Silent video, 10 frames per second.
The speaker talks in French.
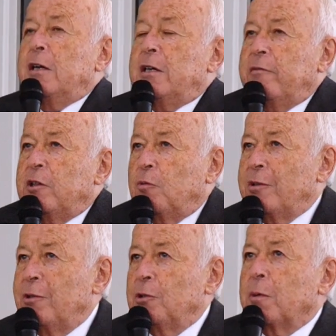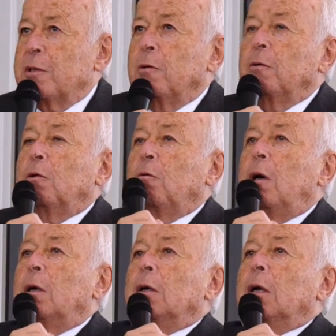j'avais choisi en
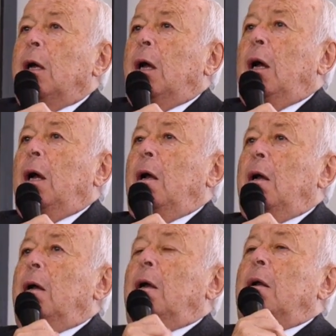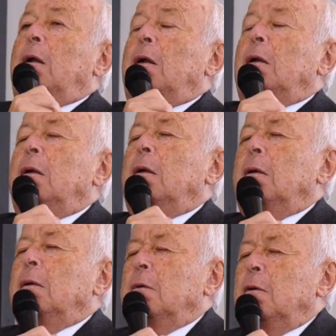63
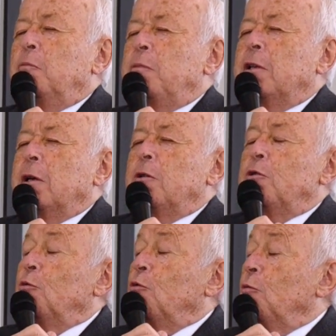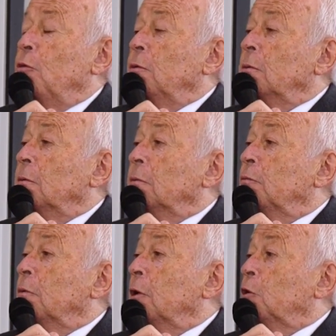l'hôpital Jules Courmont
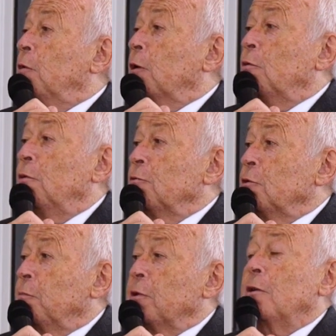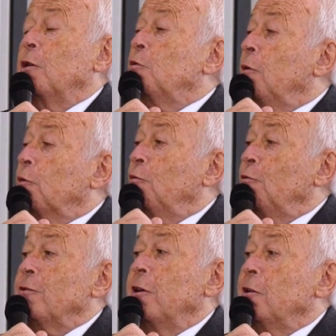pour la tuberculose, parce que la
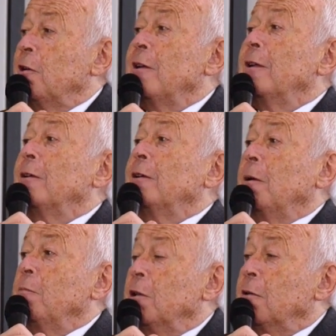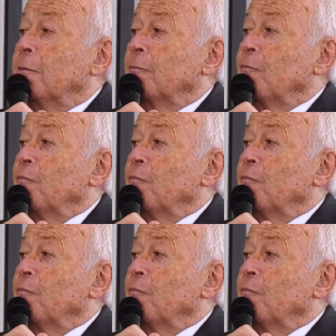tuberculose était terminée.